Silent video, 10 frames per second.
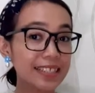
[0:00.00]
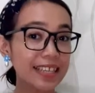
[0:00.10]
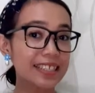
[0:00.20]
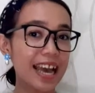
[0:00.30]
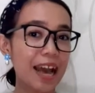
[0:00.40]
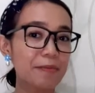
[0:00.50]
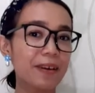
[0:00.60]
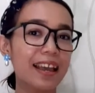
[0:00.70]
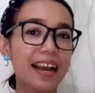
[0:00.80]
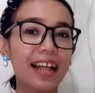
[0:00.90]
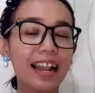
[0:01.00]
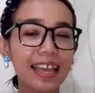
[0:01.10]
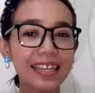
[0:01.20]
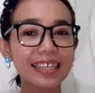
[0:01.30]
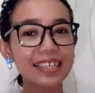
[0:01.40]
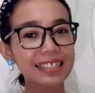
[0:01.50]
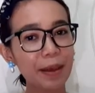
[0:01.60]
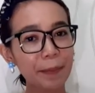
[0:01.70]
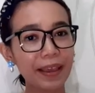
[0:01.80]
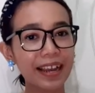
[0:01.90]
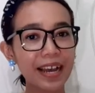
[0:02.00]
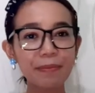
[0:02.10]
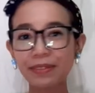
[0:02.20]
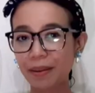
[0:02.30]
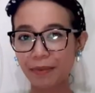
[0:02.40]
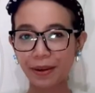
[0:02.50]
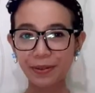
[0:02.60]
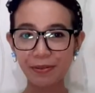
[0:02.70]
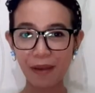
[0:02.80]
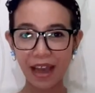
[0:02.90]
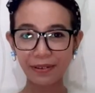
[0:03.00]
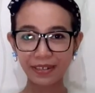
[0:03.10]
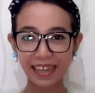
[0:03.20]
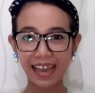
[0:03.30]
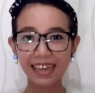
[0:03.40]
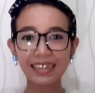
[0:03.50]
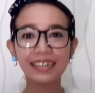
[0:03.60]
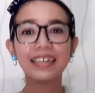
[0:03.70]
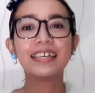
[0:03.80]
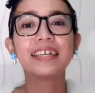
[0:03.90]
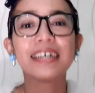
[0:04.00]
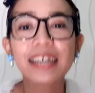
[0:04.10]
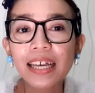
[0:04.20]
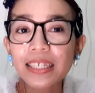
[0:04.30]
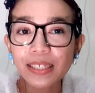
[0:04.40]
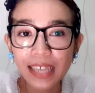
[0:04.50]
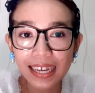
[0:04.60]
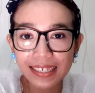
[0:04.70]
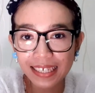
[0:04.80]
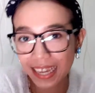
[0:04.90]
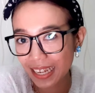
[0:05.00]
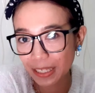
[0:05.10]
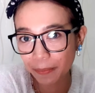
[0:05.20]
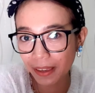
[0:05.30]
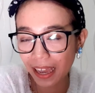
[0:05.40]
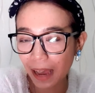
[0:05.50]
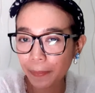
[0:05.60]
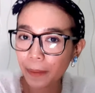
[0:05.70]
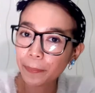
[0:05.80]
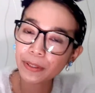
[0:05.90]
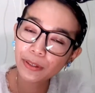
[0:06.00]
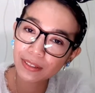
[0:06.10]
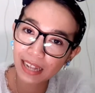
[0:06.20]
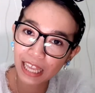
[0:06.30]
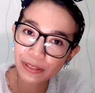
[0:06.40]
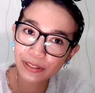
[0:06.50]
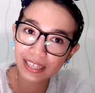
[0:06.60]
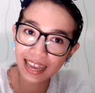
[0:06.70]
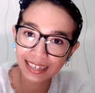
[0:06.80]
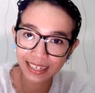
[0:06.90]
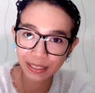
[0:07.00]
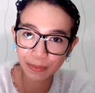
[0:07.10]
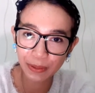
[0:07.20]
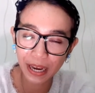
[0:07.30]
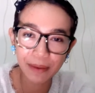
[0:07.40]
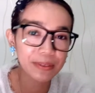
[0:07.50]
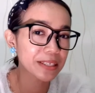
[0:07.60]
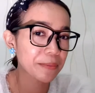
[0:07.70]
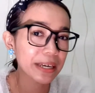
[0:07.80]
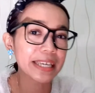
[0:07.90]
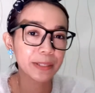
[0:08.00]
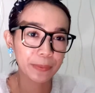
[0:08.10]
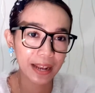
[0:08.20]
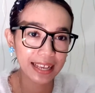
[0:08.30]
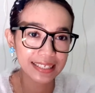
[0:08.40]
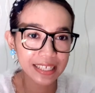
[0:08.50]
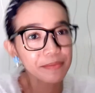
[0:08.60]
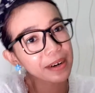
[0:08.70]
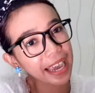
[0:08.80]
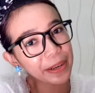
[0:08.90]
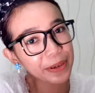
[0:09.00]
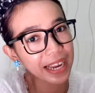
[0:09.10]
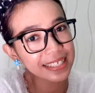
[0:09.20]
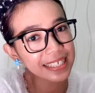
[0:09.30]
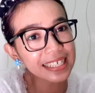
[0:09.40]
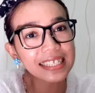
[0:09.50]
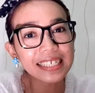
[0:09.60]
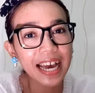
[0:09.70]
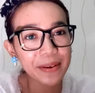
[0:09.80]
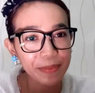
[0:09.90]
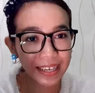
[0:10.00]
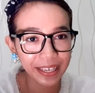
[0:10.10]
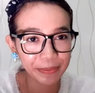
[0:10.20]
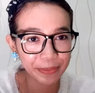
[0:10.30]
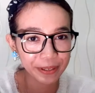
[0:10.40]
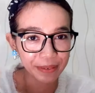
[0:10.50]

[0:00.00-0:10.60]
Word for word: saja apa yang kalian sampaikan bisa mengubah dunia. Saksikan Speak Up episode selanjutnya dan semoga bisa menginspirasi, mengedukasi, dan menghibur.